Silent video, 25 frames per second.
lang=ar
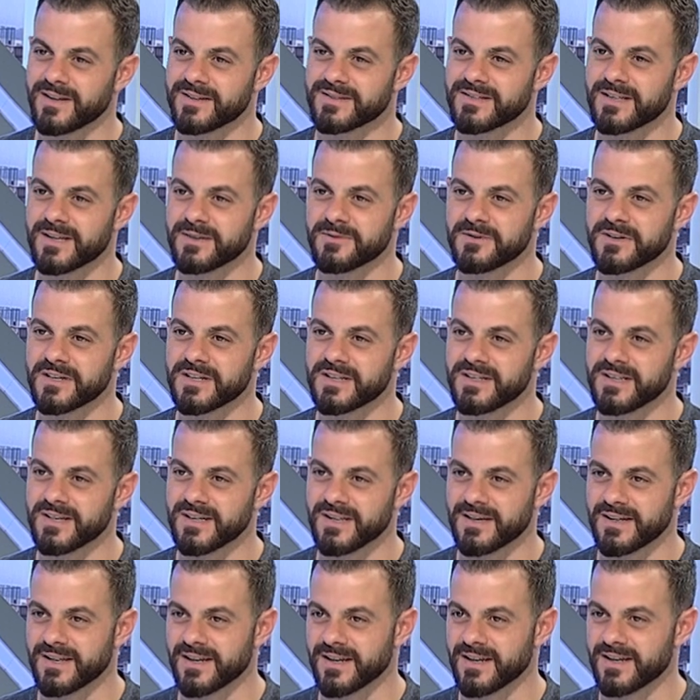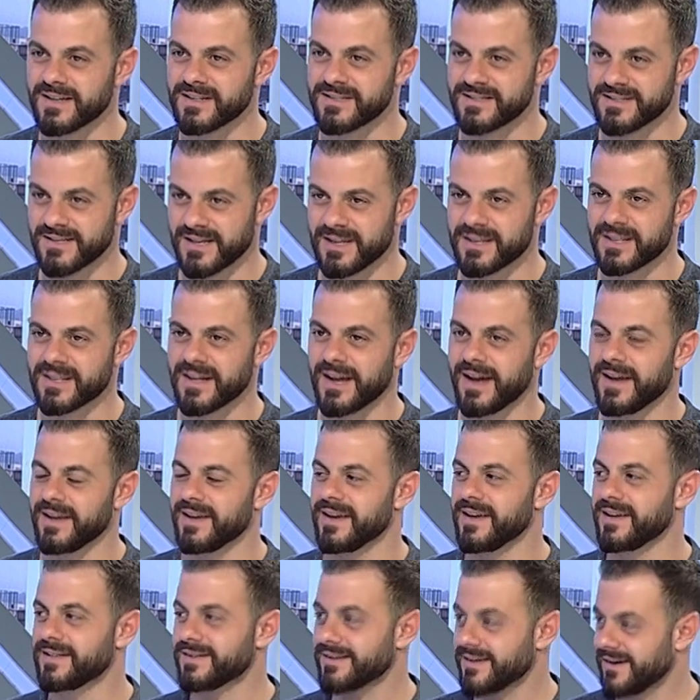صار في كتير خساره
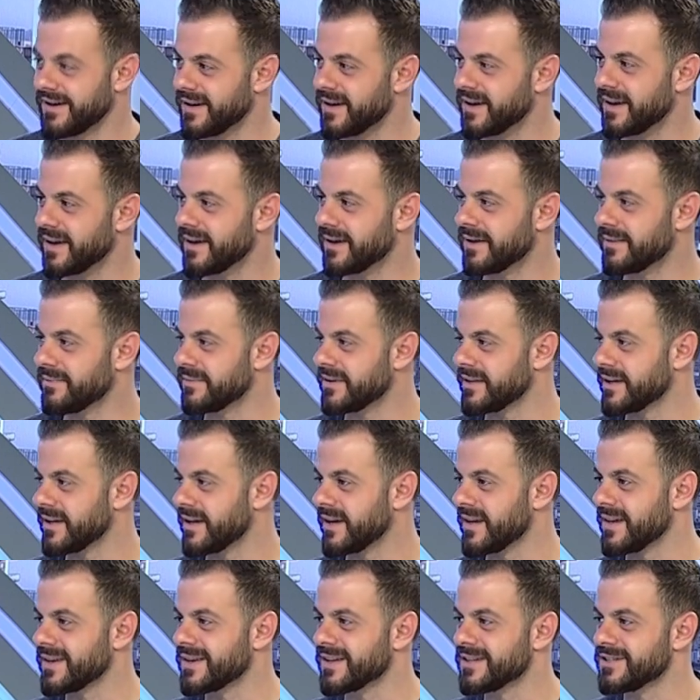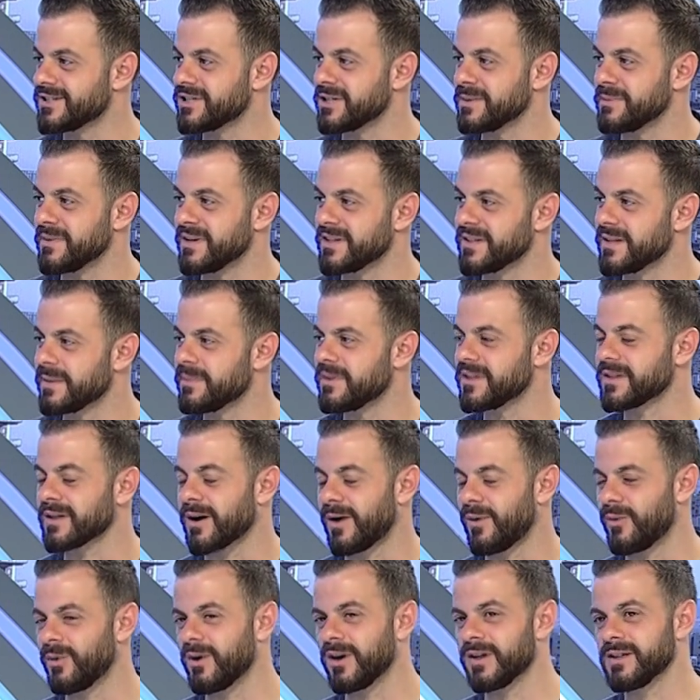حياه بالنهايه كل شيء مادي
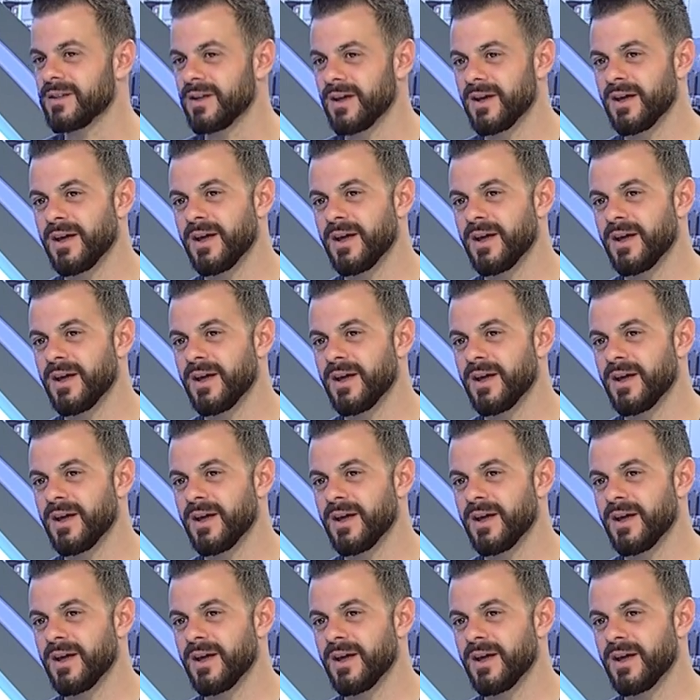بيتعوض